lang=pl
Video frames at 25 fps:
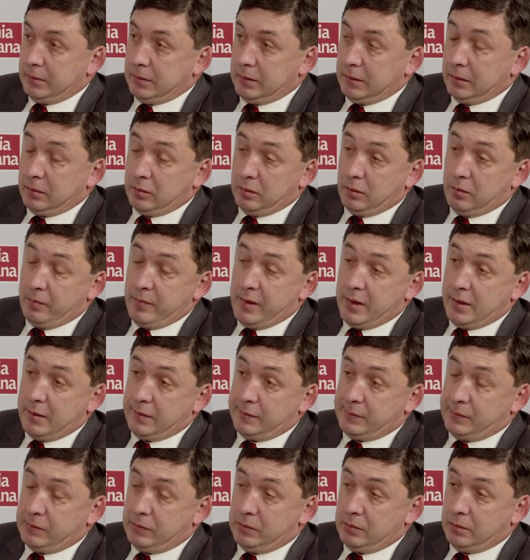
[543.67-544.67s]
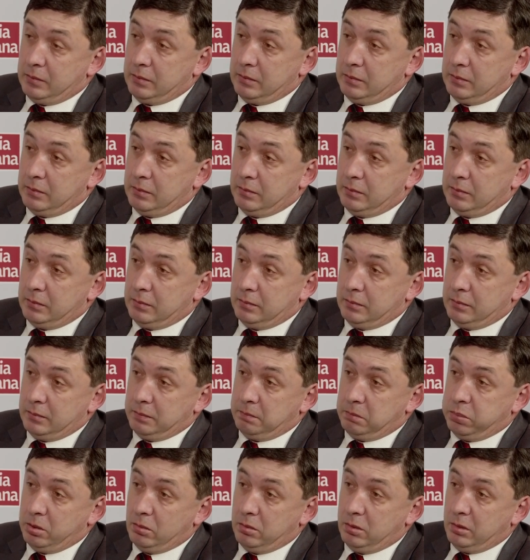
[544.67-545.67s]
Natomiast
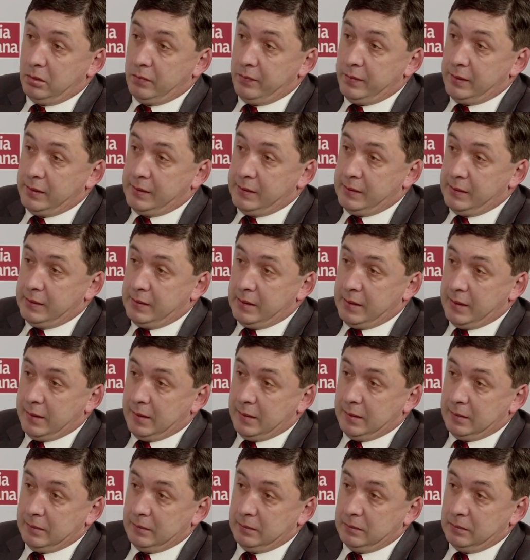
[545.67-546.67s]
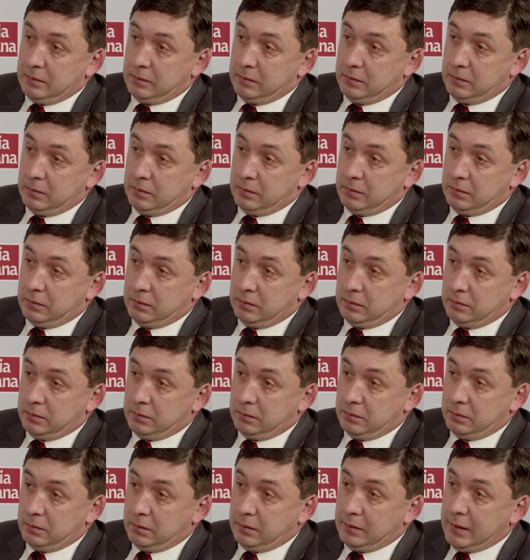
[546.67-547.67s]
y, punkt widzenia y,
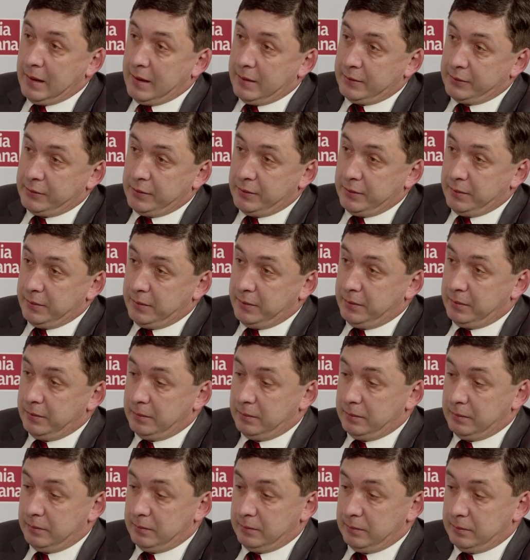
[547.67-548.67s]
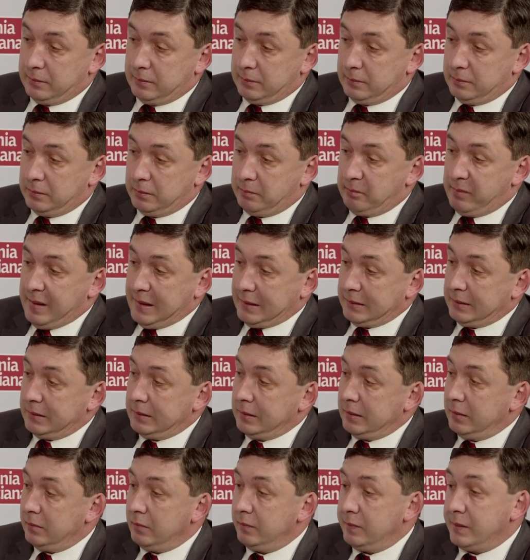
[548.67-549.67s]
naszych y,
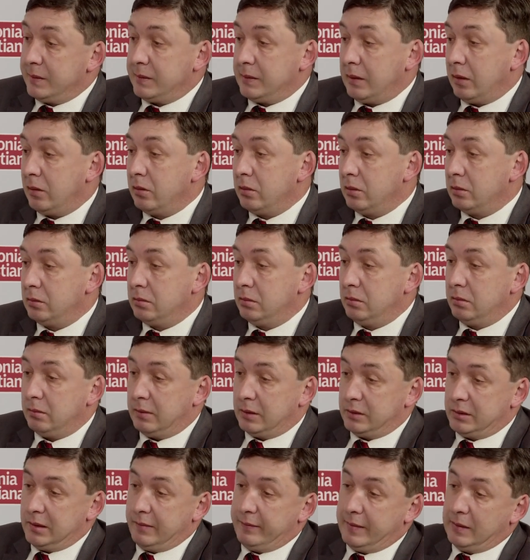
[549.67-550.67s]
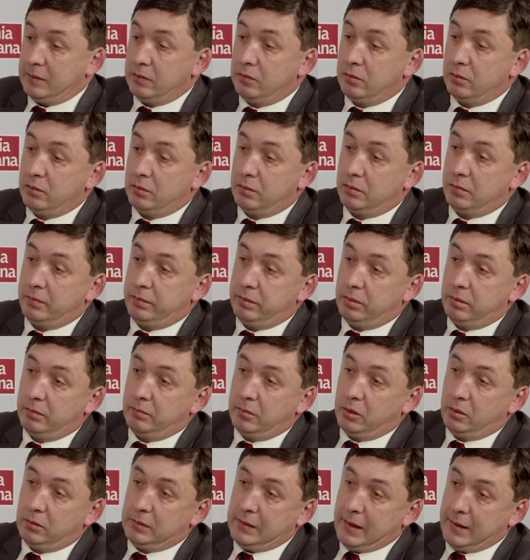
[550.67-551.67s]
partnerów z Zachodu, zwłaszcza Francuzów,
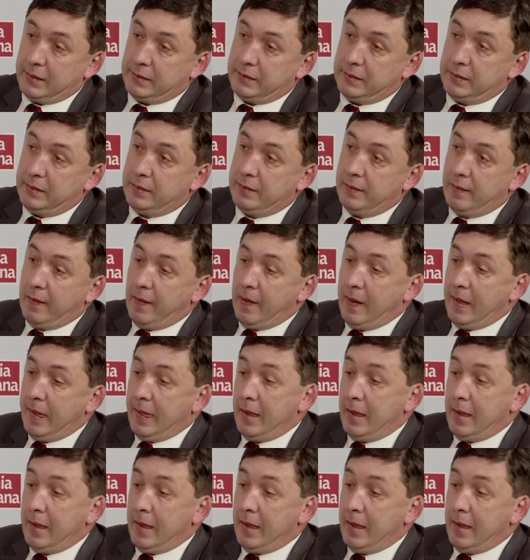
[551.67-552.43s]
był taki,